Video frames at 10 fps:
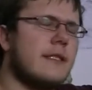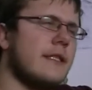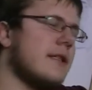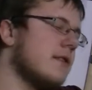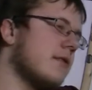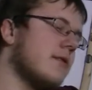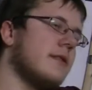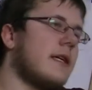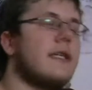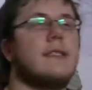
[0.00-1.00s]
Theater
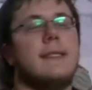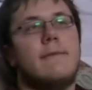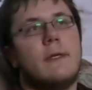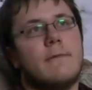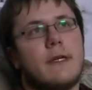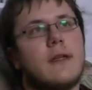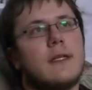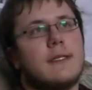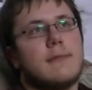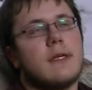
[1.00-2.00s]
direkt neben dem
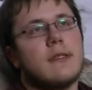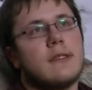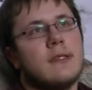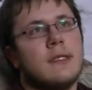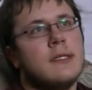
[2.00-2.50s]
Weihnachtsmarkt.